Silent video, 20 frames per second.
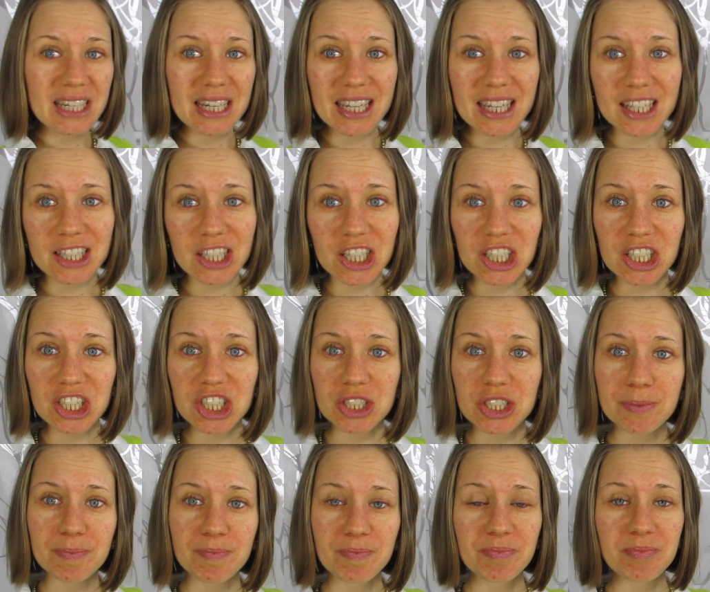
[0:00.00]

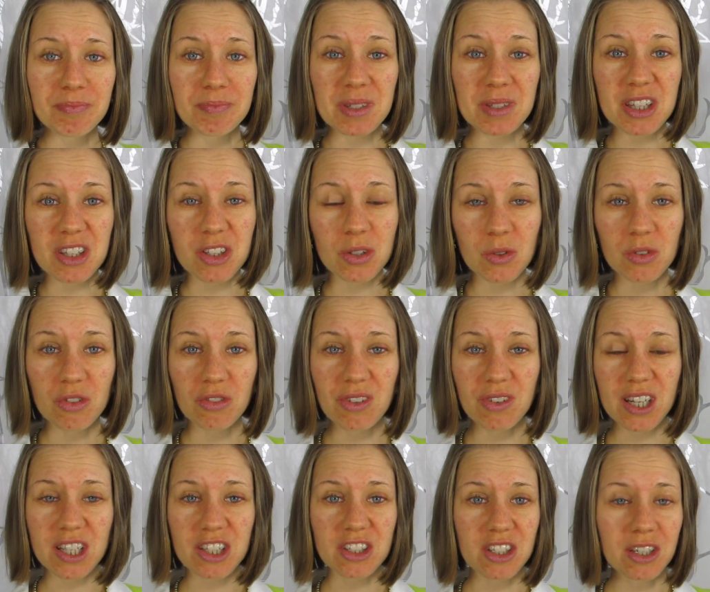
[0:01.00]
regnerisch,
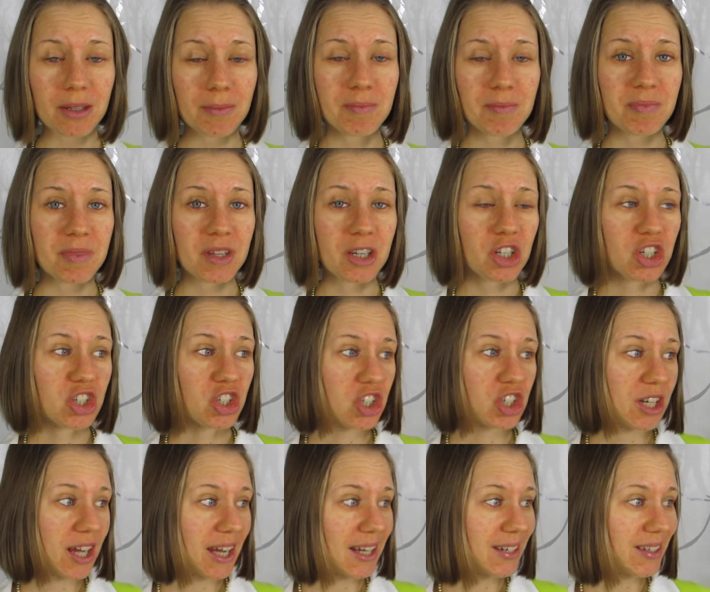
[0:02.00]
beziehungsweise
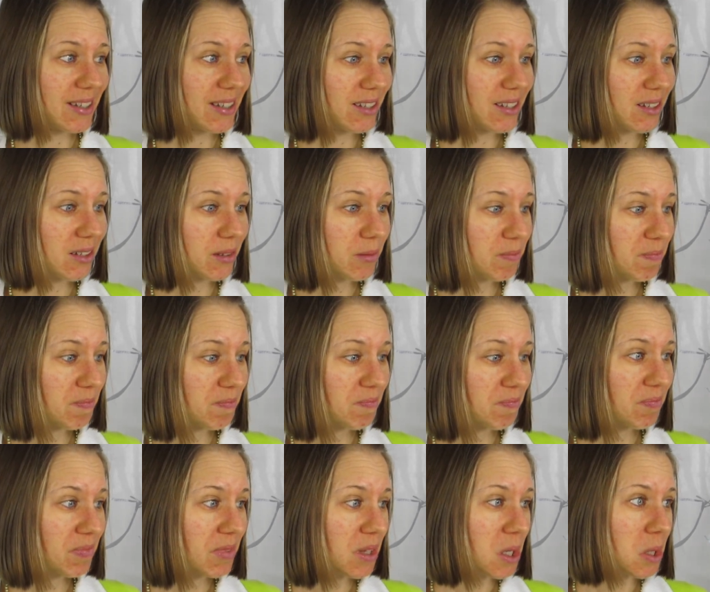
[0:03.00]
schneit es
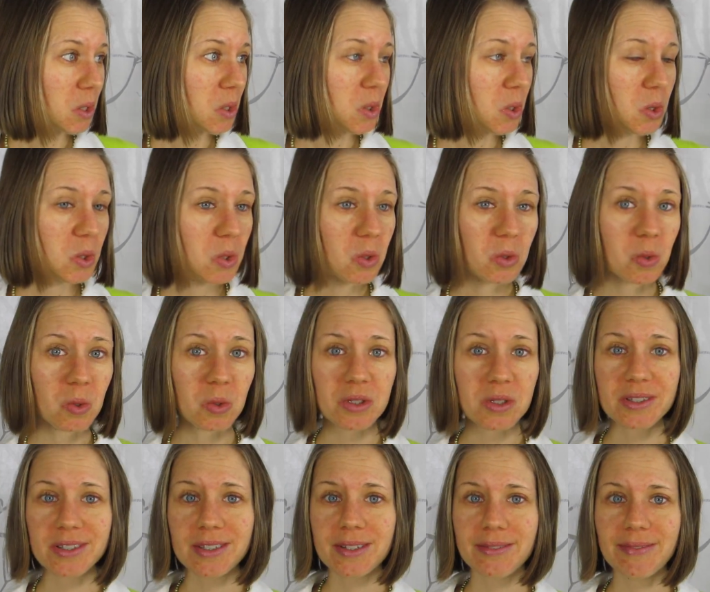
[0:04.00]

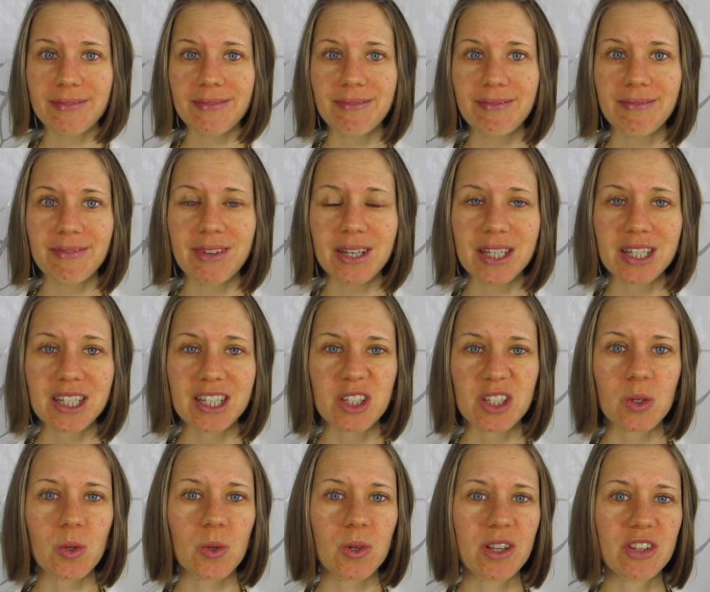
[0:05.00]
und bindet
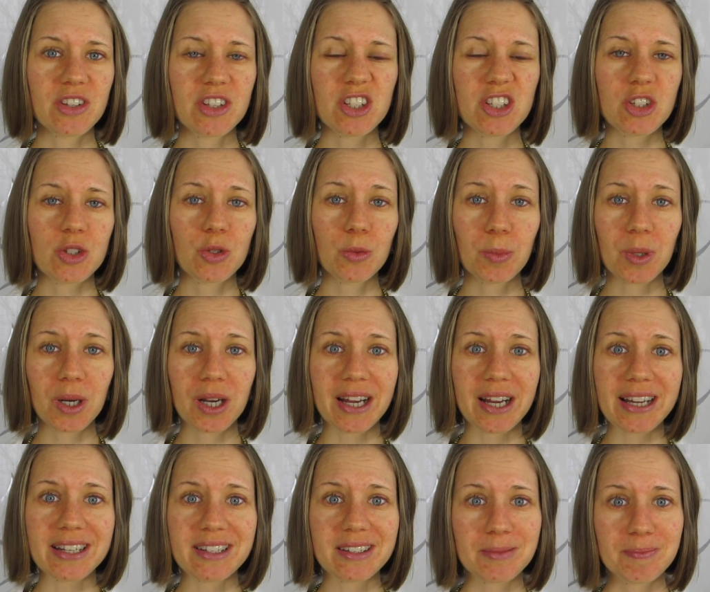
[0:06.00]
und es ist super
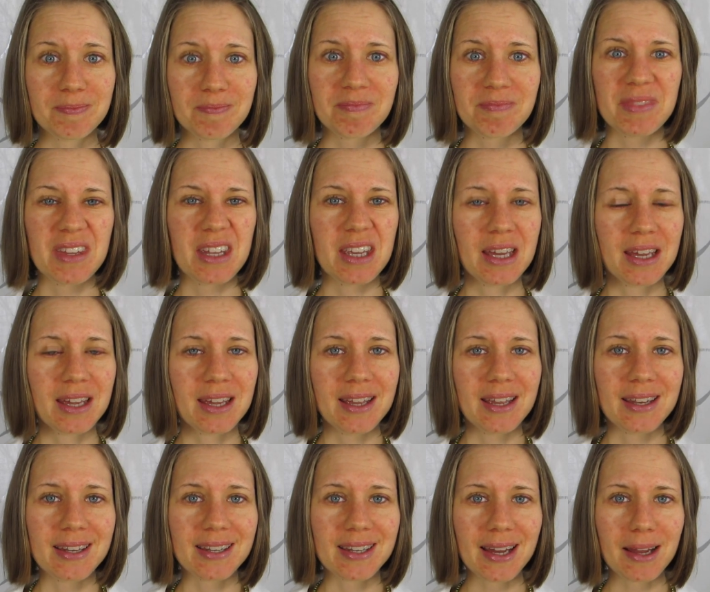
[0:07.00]
kalt.
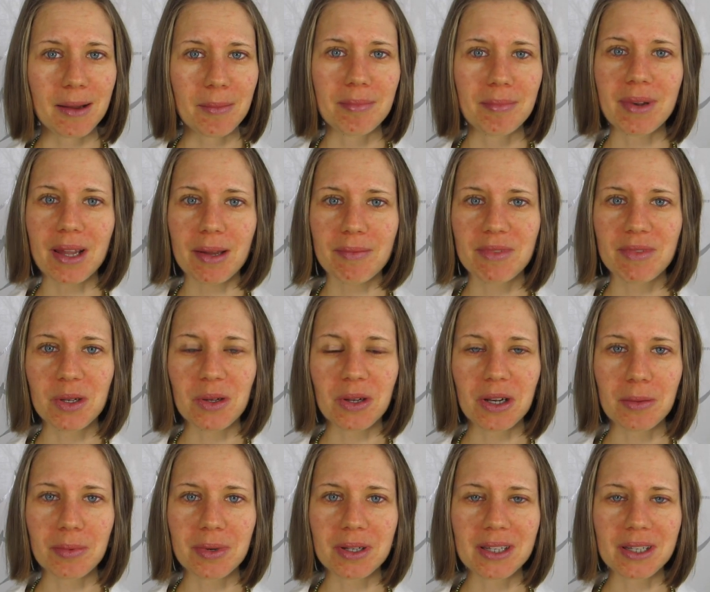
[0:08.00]
Da bleiben wir doch
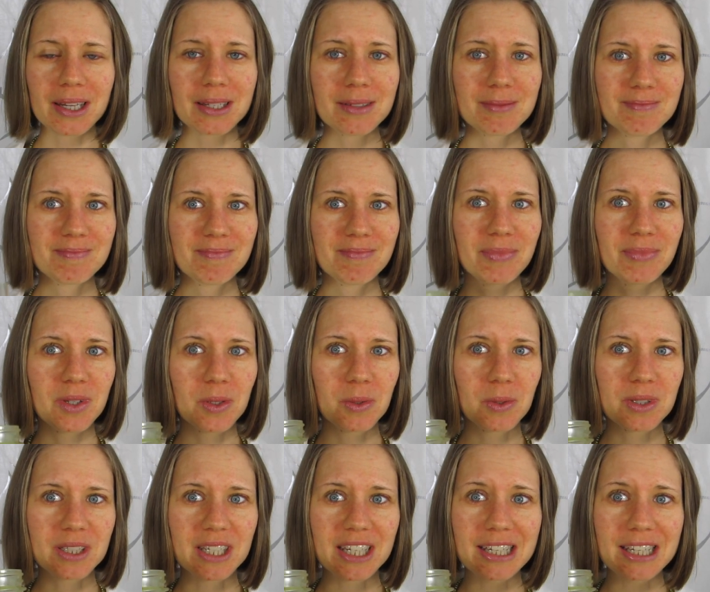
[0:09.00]
lieber drin
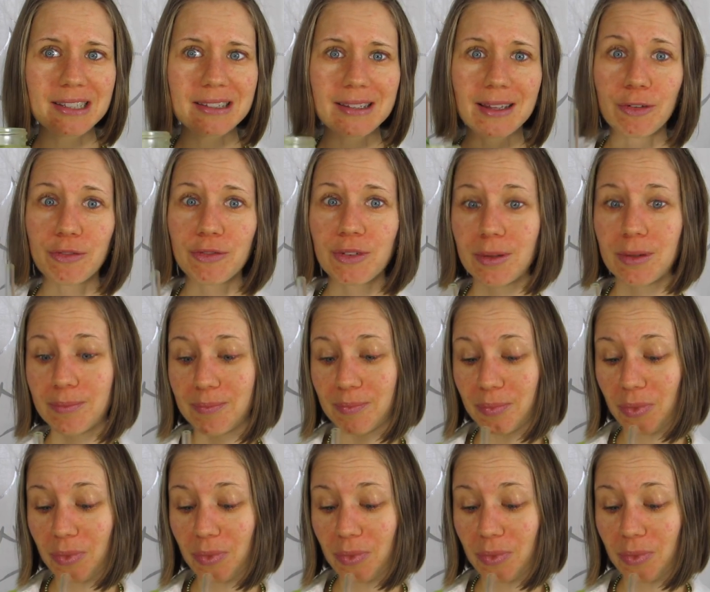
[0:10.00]
und trinken Saft.